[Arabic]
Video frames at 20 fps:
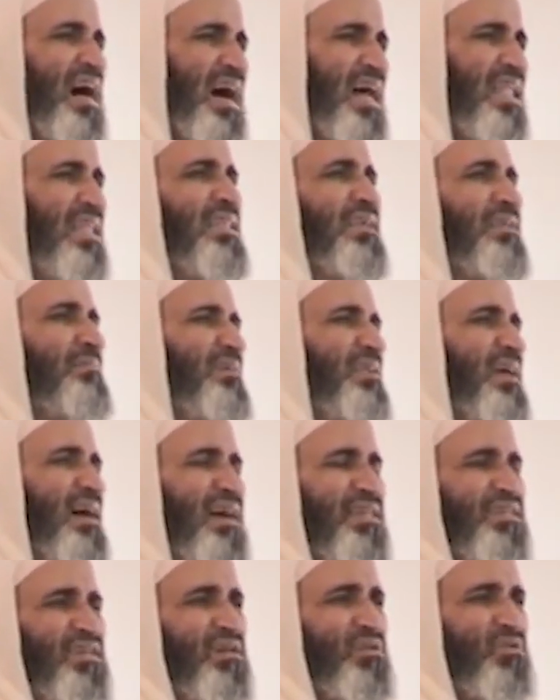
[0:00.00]
ضال من
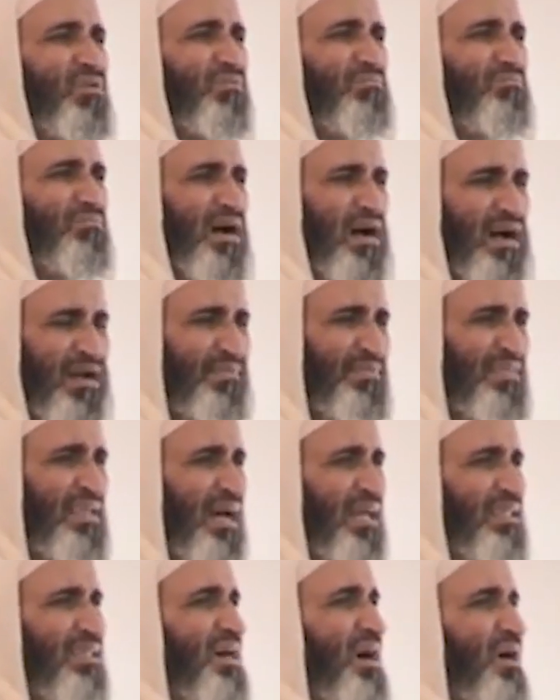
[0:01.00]
هذه الأمة
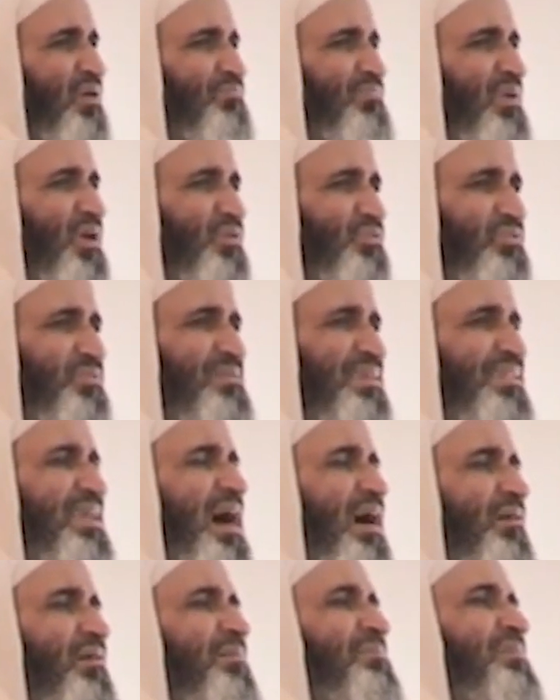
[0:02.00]
اللهم اللهم عد
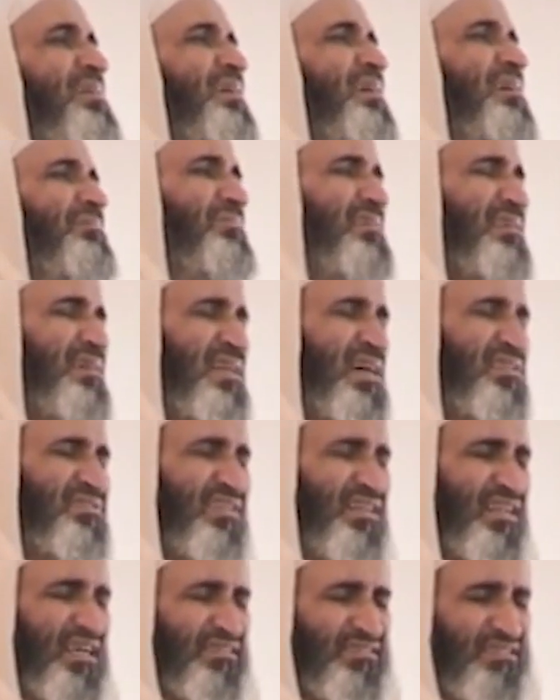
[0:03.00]
بنا وبهم إلى
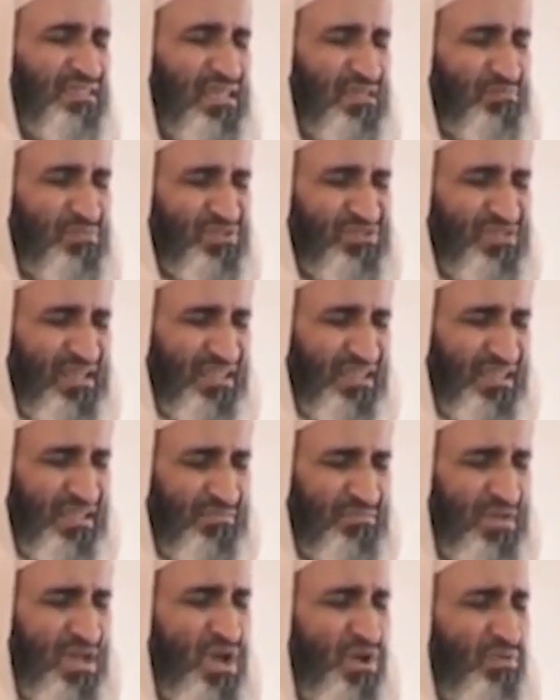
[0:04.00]
صراطك
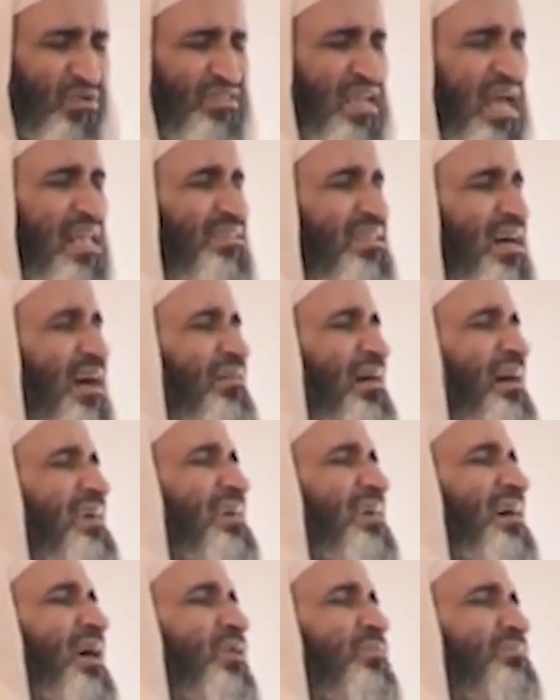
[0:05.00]
المستقيم واجعلنا
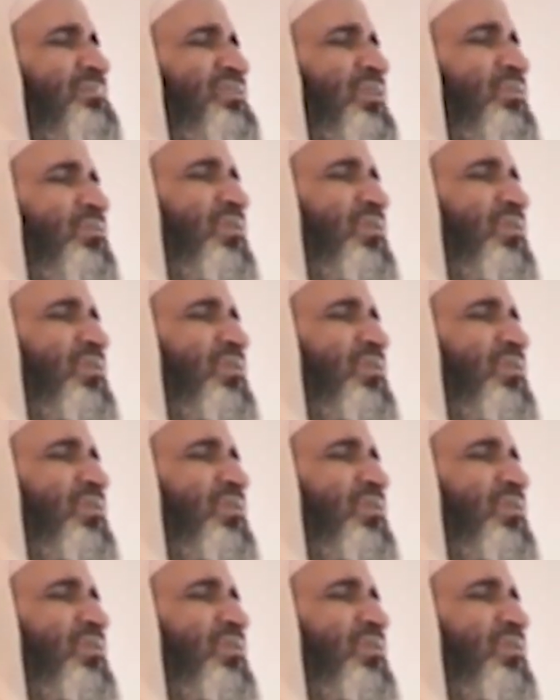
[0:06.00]
وإياهم